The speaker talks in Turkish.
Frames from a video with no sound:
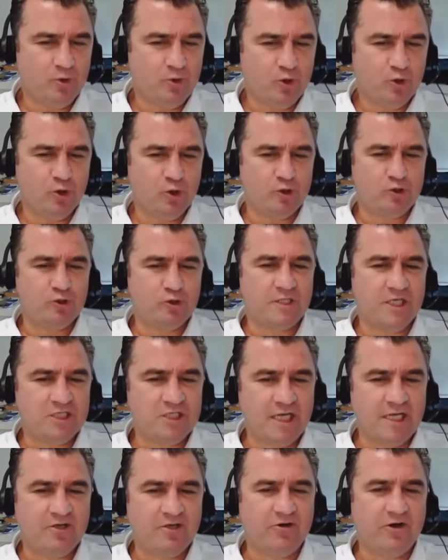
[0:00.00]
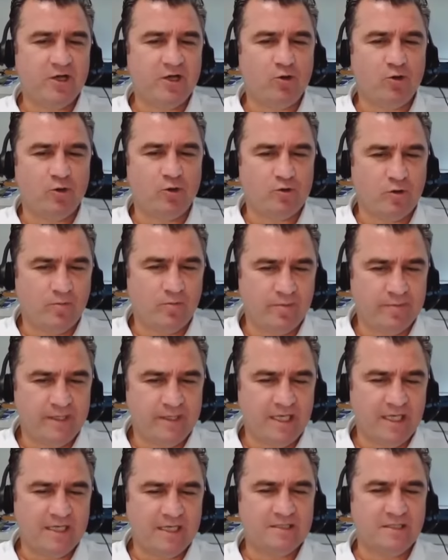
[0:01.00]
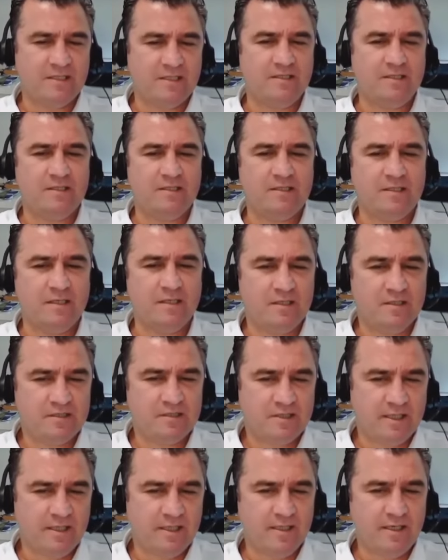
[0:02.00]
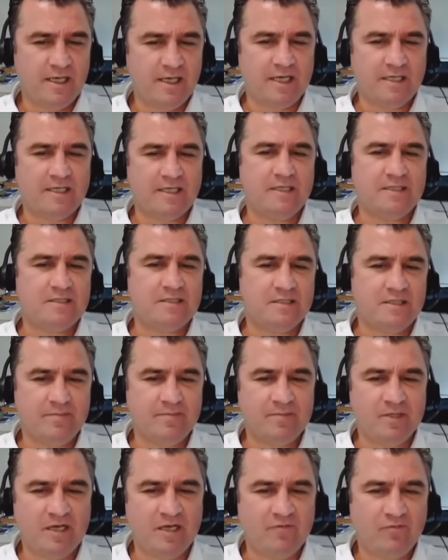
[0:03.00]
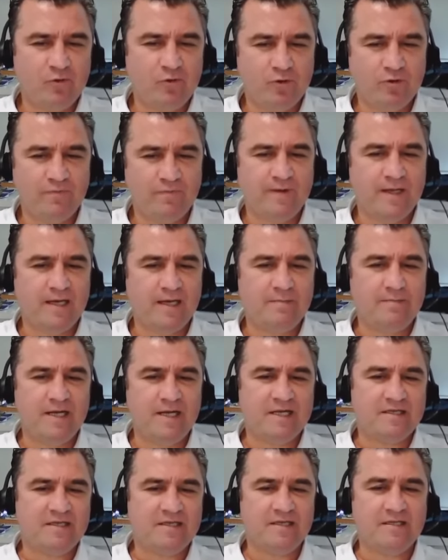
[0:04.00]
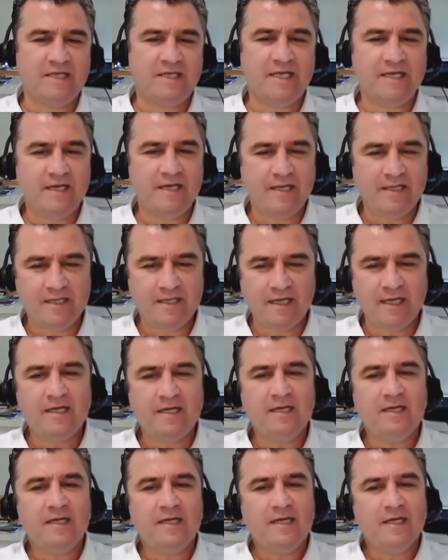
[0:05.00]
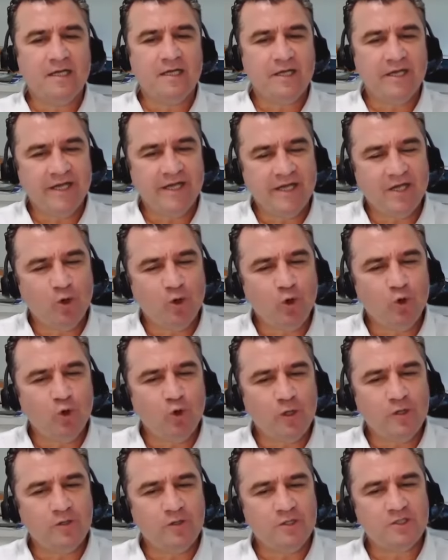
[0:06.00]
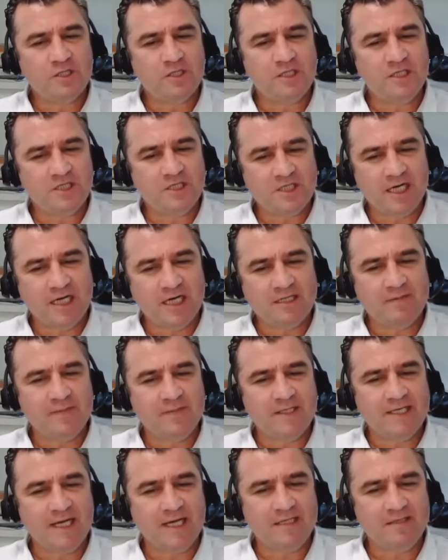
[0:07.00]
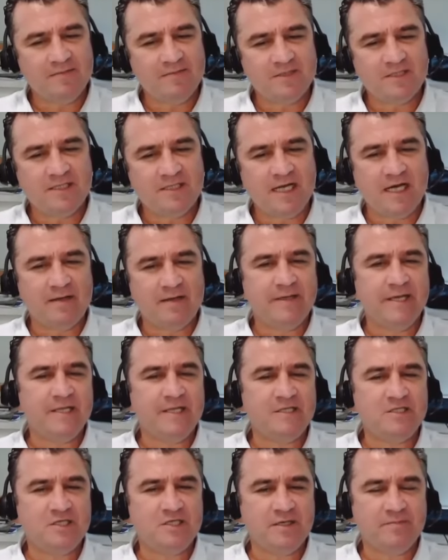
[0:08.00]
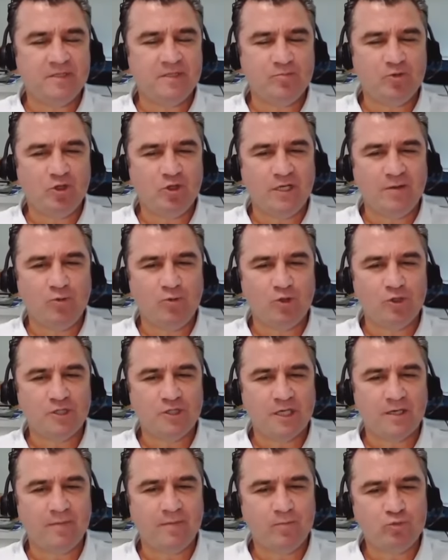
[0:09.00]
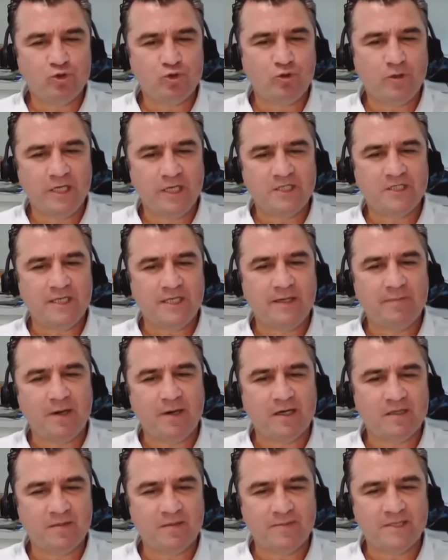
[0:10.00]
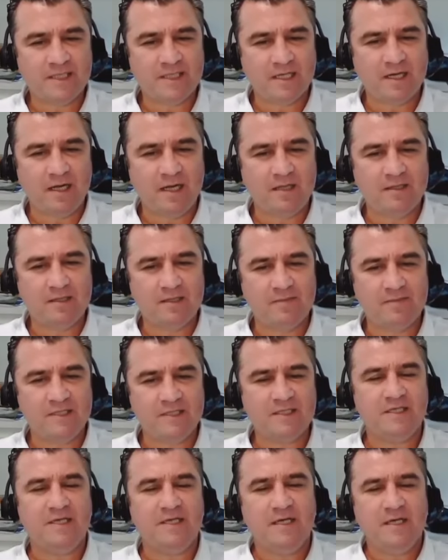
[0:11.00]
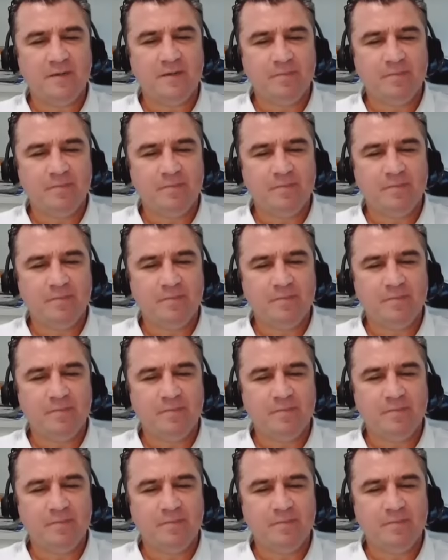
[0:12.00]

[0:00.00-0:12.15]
görüyorsunuz geçen yıl rekor otomobiller satıldı. İşte herkes cep telefonunu falan belki yeniledi. Ee, onun için içeride bir kendimizi terbiye edeceğimiz bir dönem olacak ama bu süreçte hep aklımızda kaldığımız